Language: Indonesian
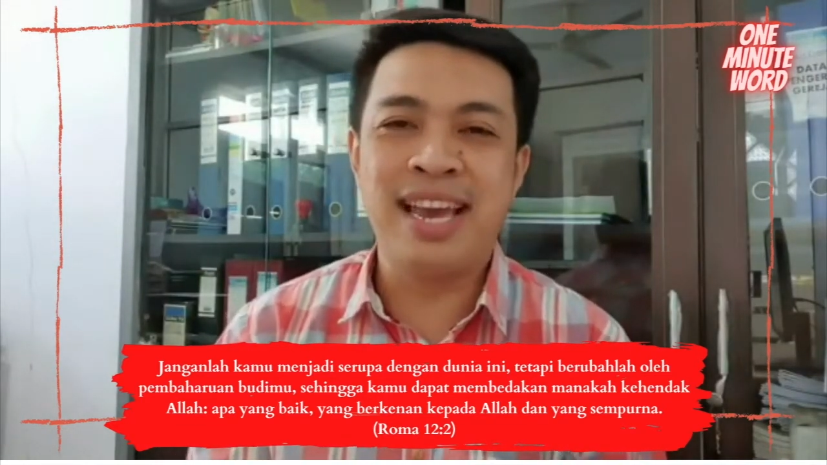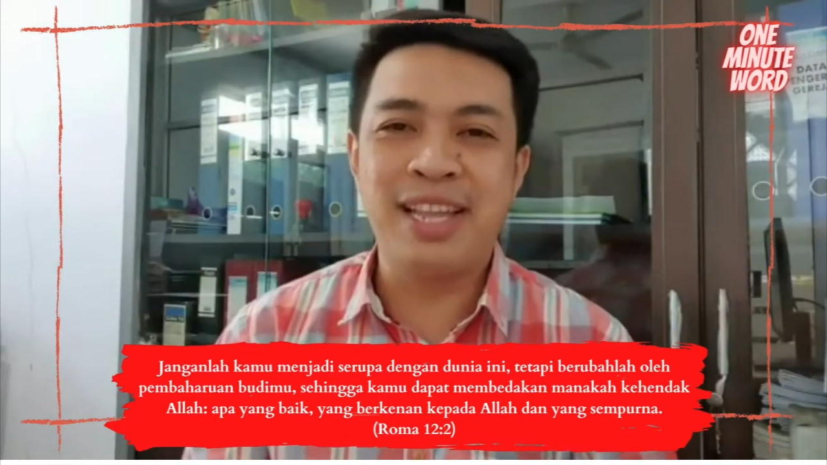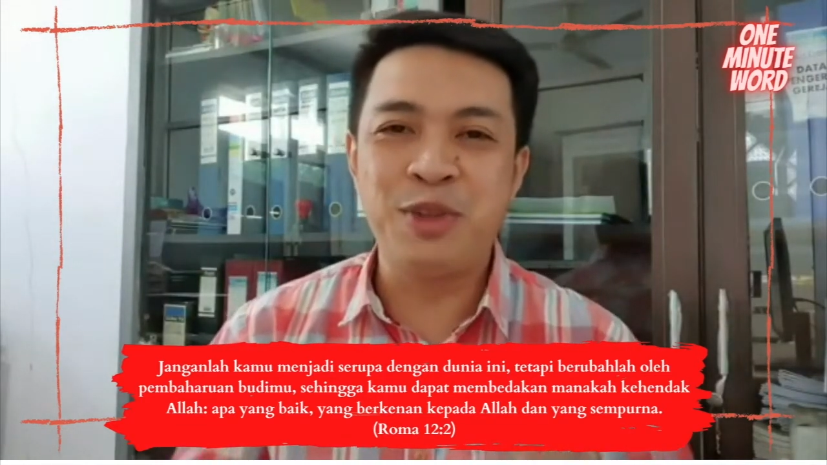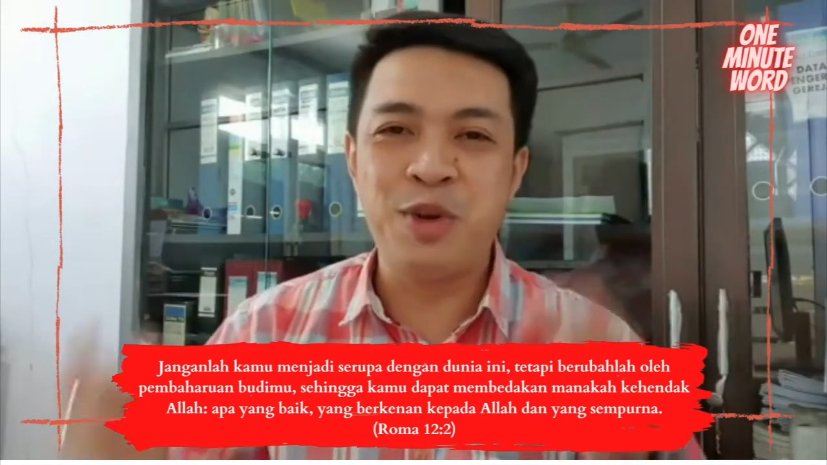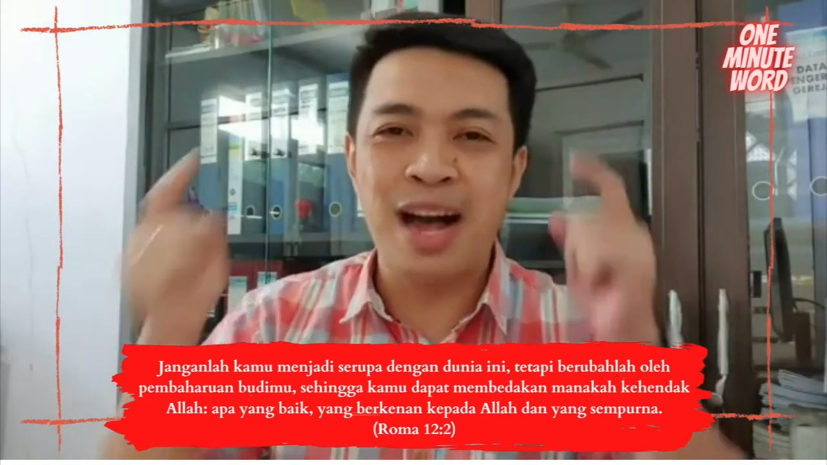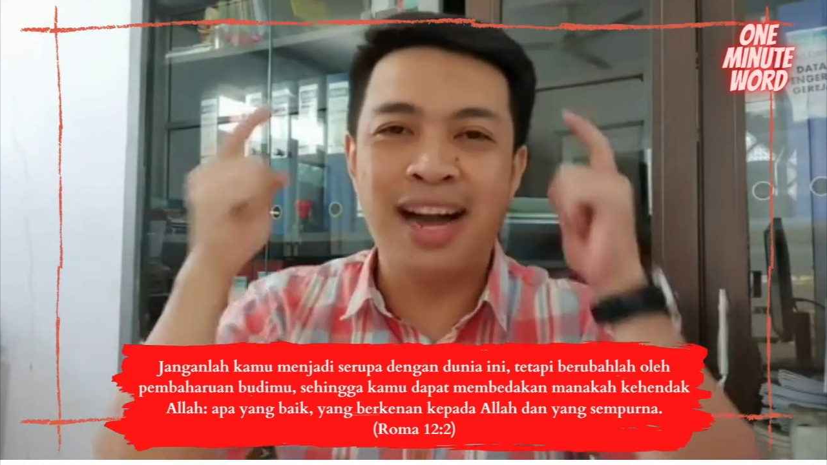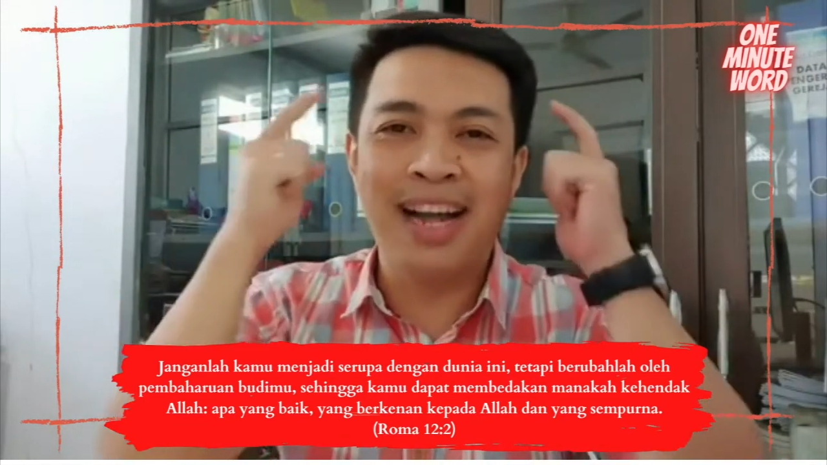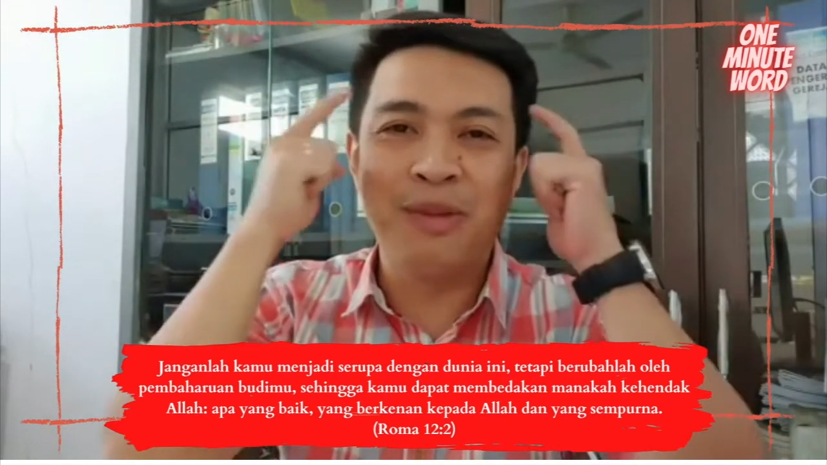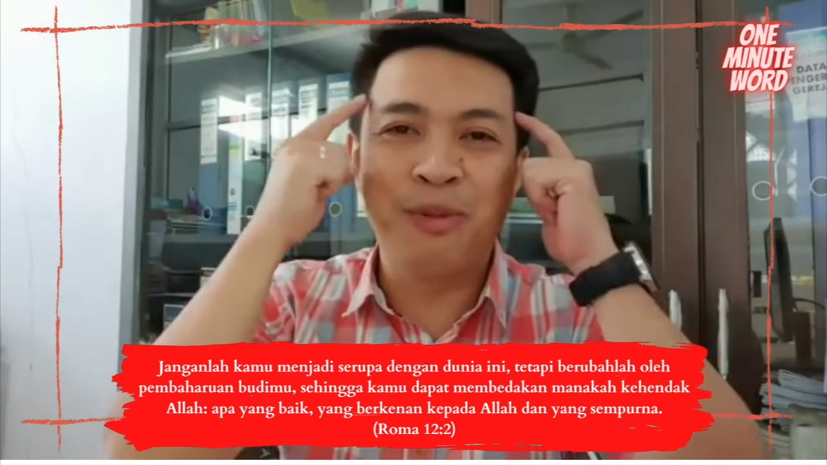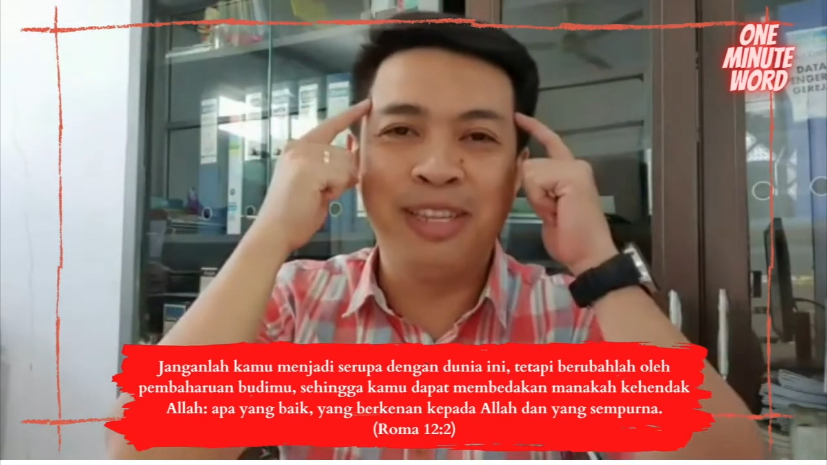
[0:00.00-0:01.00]
yaitu
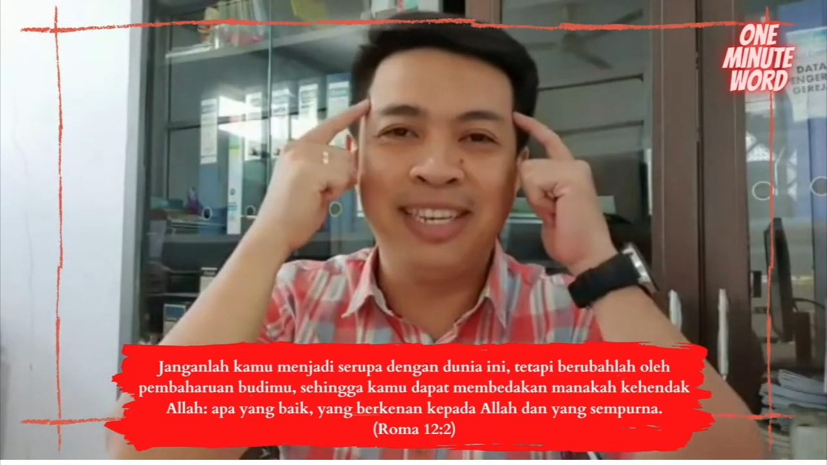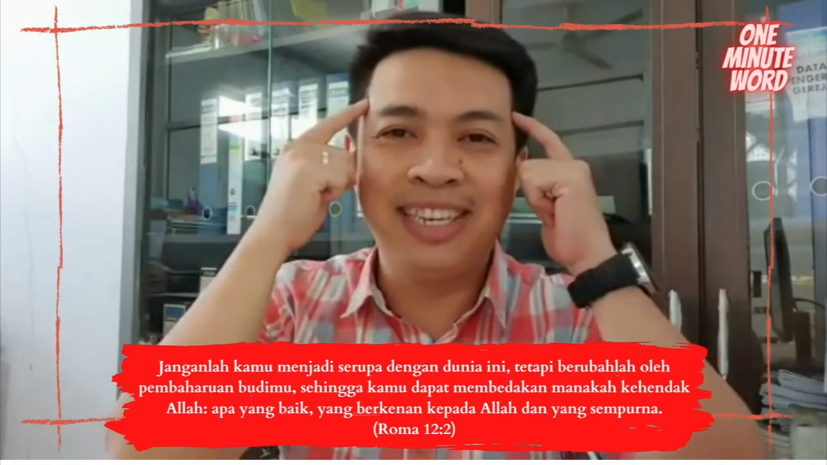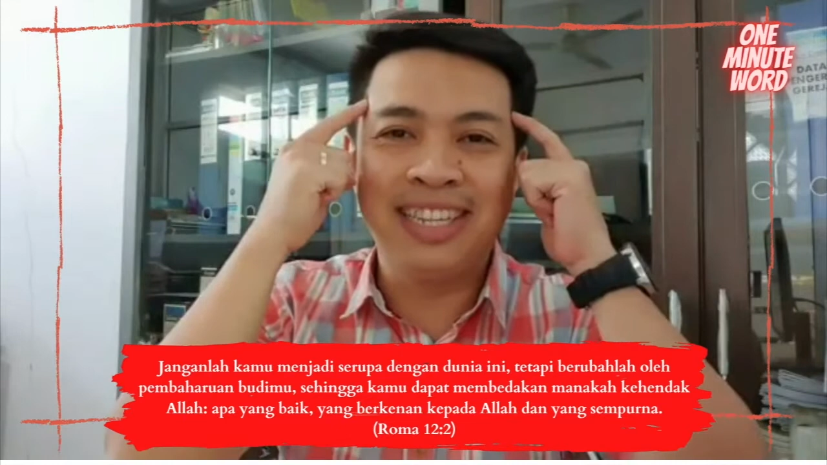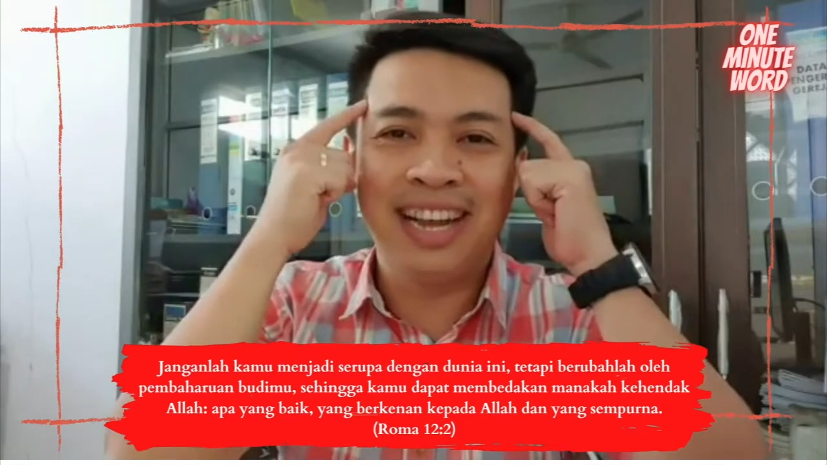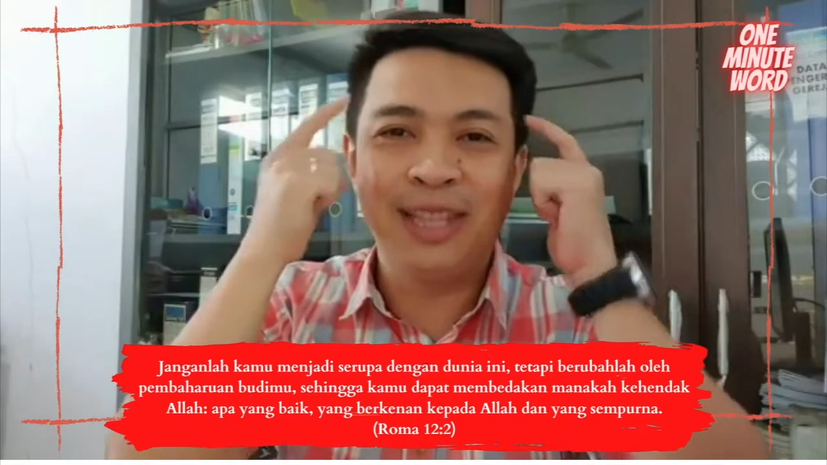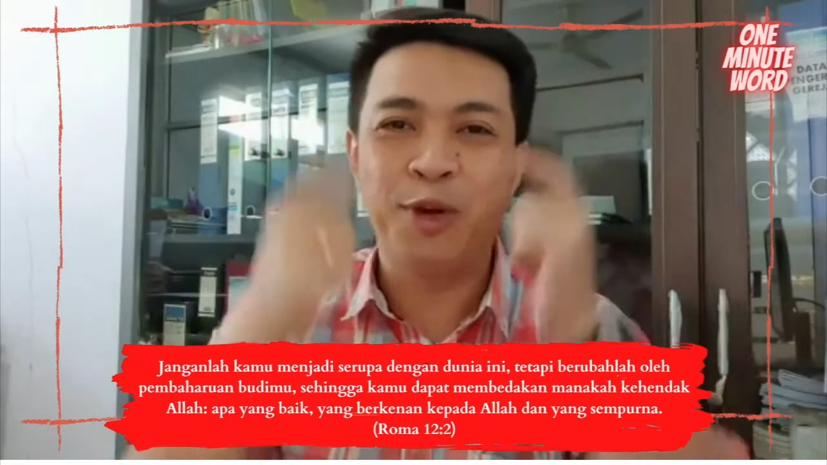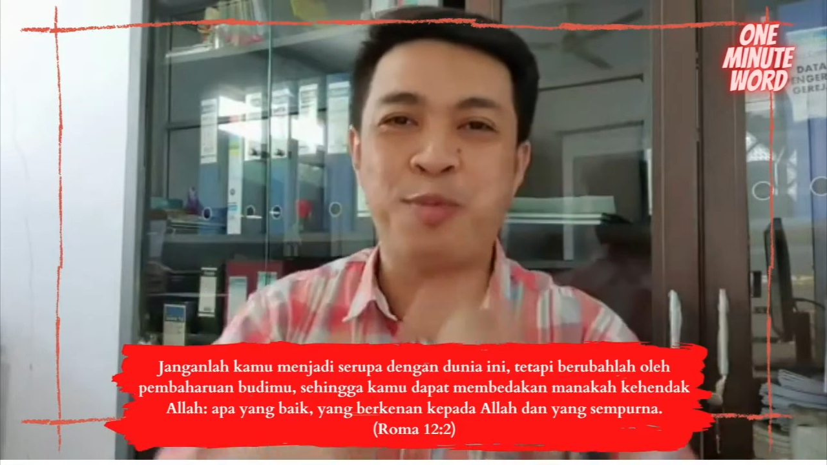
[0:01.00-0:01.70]
akal budi kita atau